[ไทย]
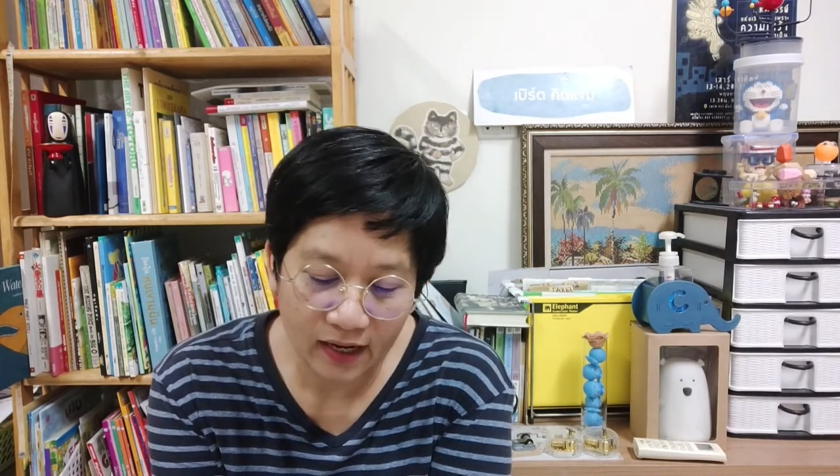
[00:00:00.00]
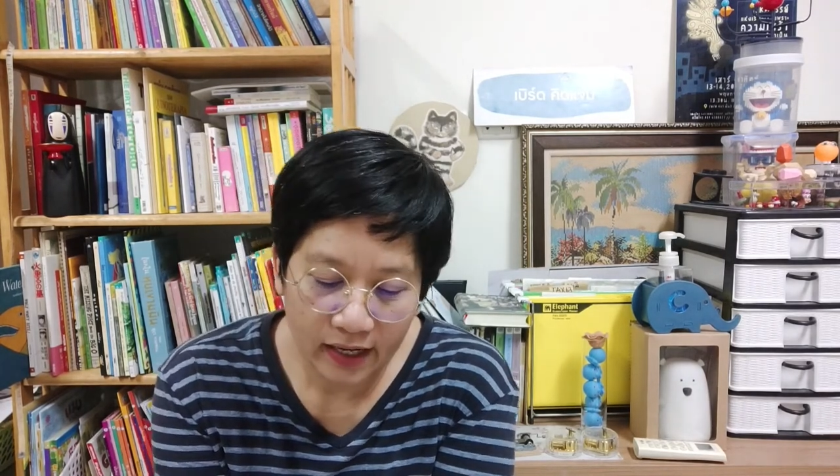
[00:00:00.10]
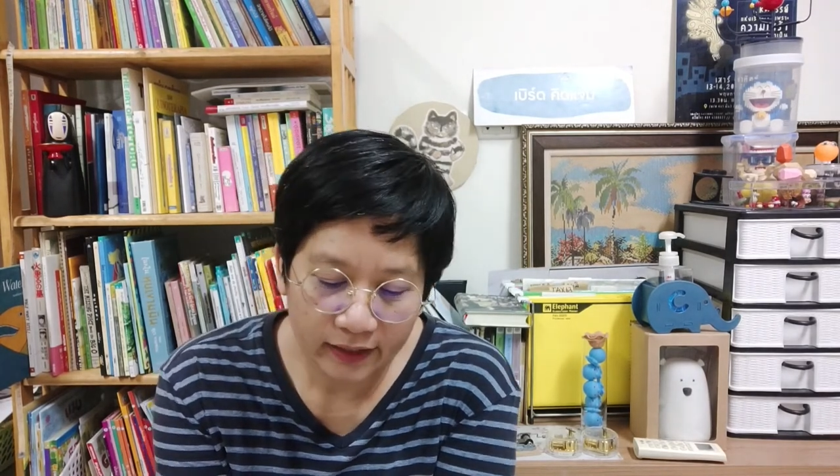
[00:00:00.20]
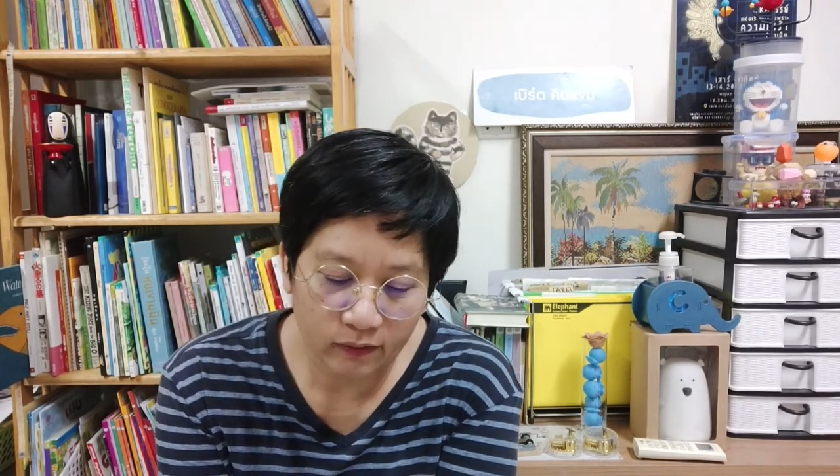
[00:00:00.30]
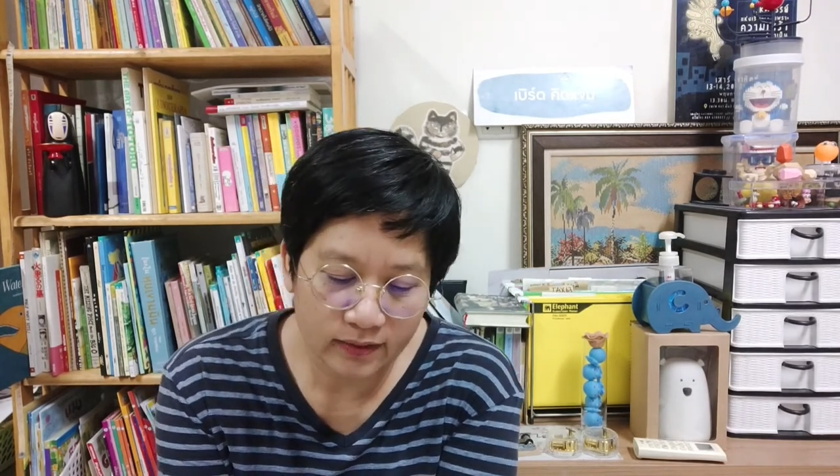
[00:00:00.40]
โด
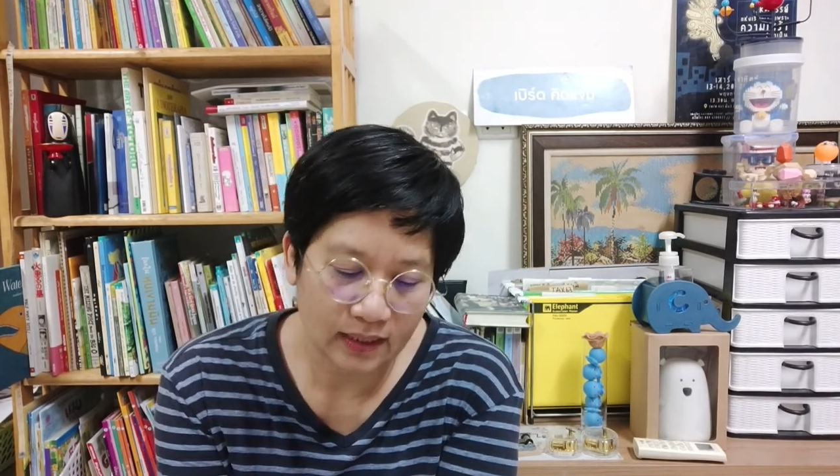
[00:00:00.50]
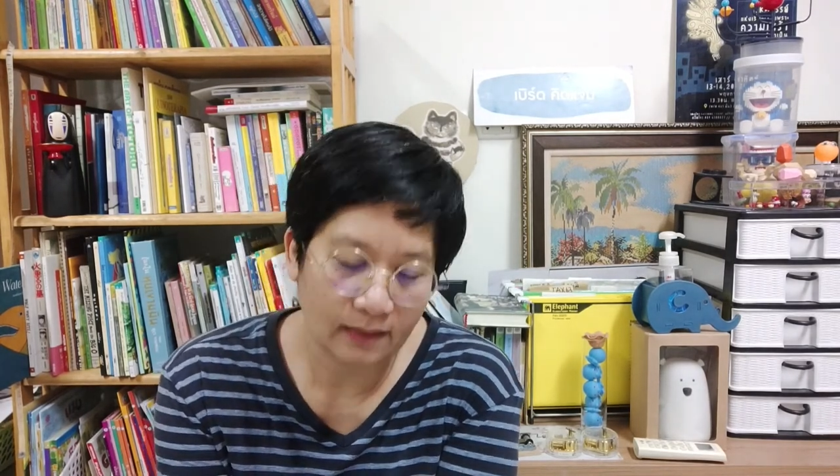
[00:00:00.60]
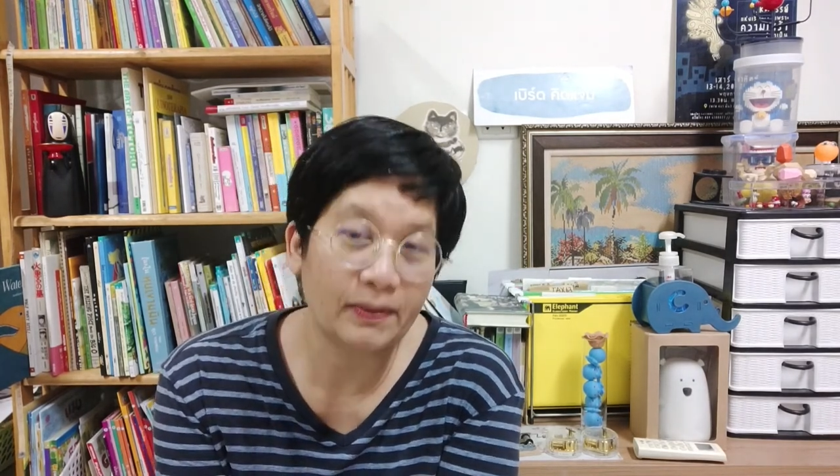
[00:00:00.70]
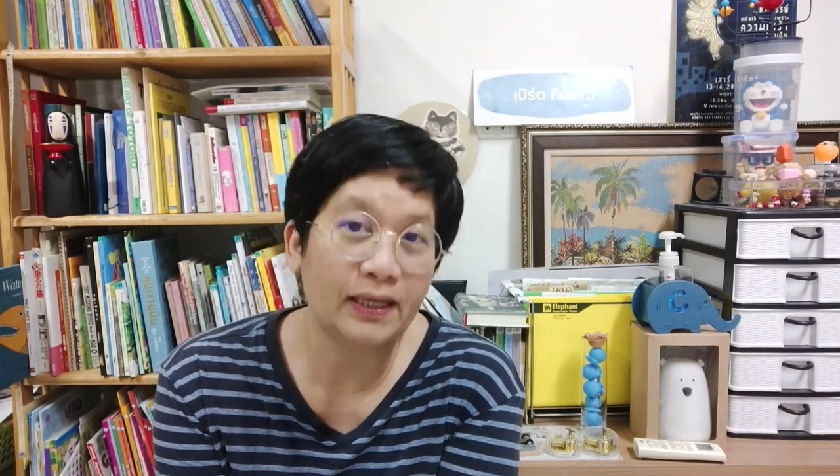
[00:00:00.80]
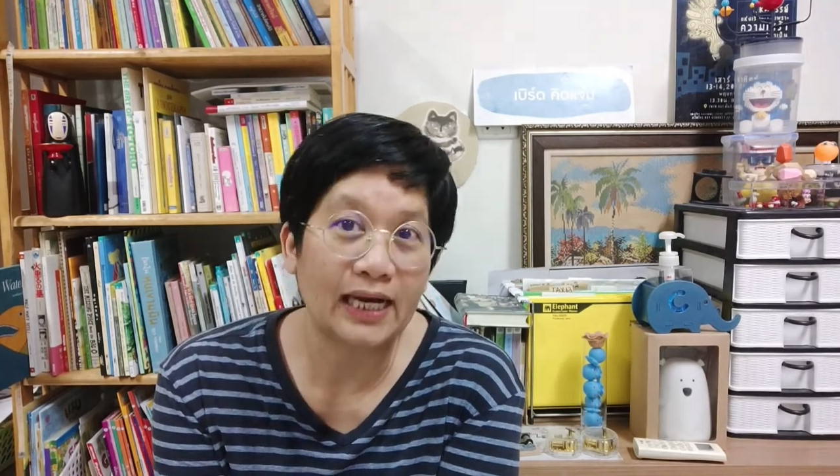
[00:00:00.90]
ยศิลปิ
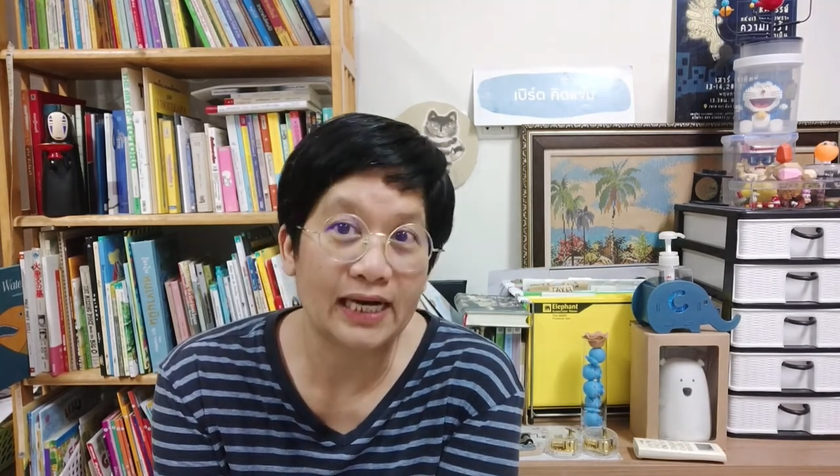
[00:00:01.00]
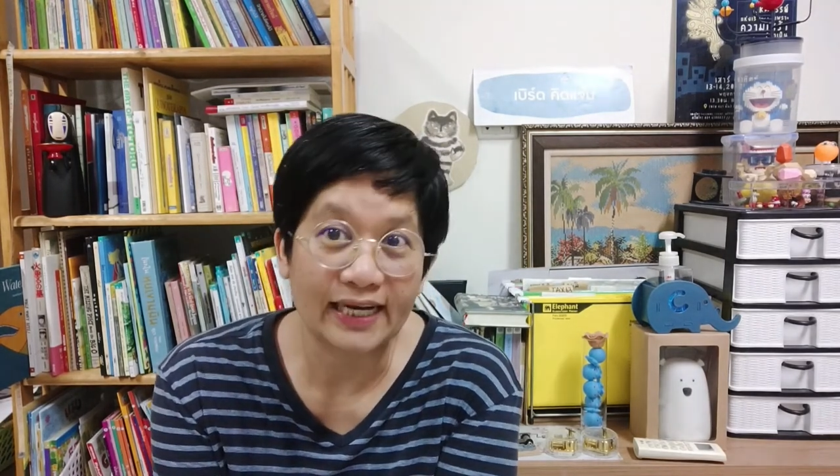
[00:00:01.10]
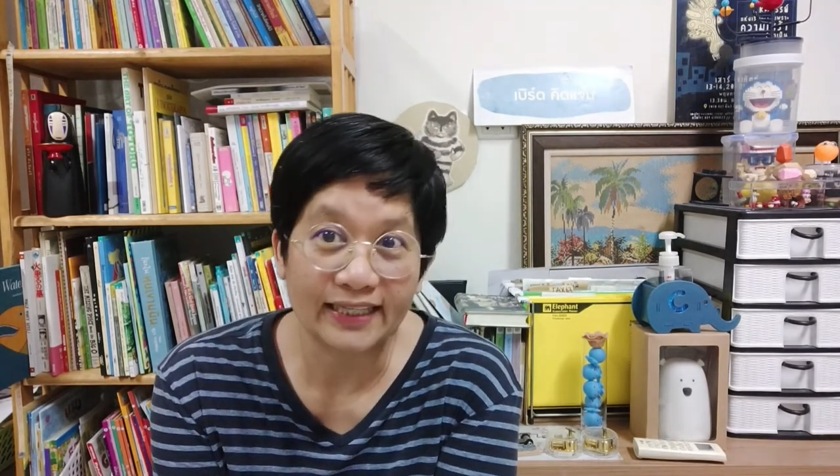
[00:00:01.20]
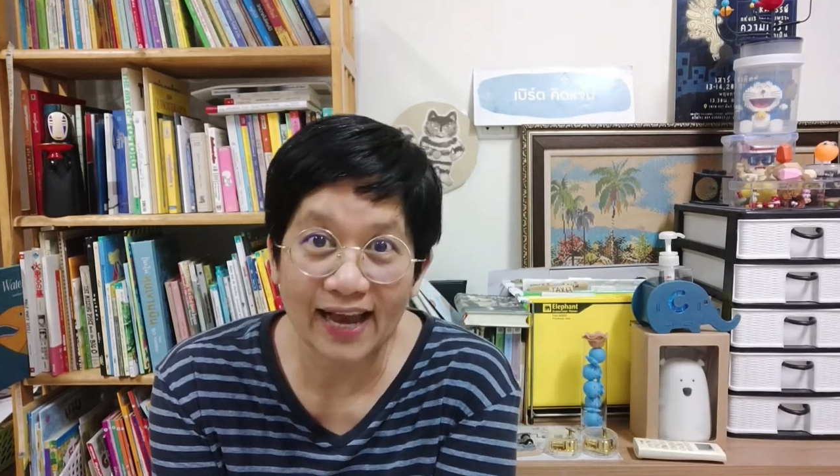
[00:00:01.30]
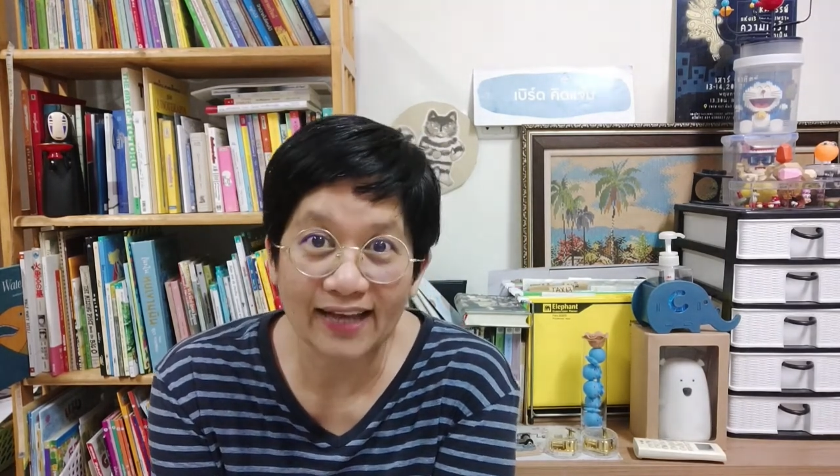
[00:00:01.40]
นหลายๆ
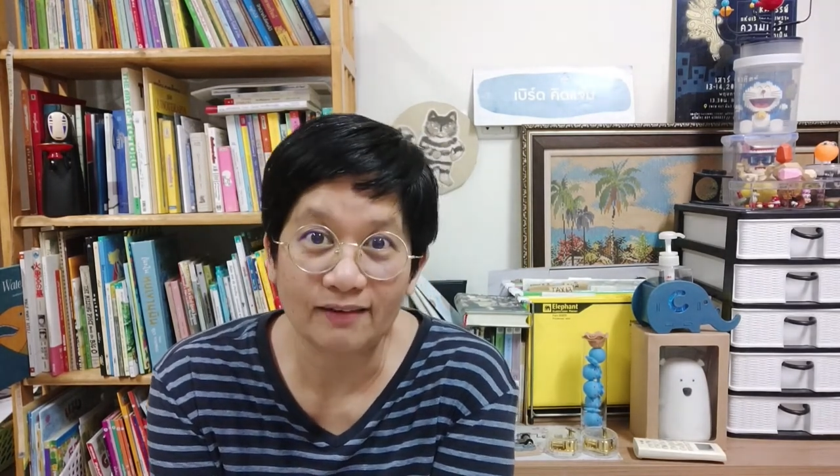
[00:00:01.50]
ท่าน